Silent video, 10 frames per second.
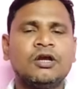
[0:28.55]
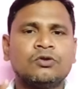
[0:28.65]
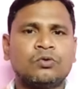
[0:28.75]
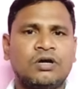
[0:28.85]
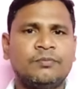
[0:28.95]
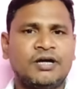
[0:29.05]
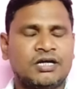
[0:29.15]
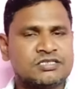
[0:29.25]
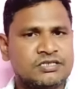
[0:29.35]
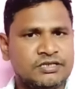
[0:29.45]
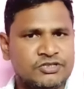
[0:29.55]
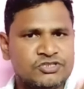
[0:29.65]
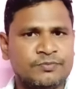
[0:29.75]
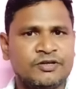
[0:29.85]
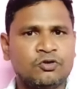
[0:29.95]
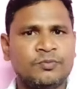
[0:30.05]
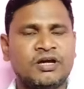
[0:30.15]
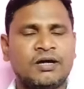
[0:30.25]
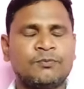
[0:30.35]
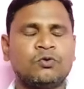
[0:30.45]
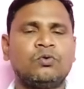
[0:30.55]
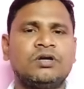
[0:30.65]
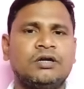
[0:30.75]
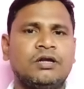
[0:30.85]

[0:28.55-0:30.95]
तो हम आज के इस वीडियो में आप लोगों का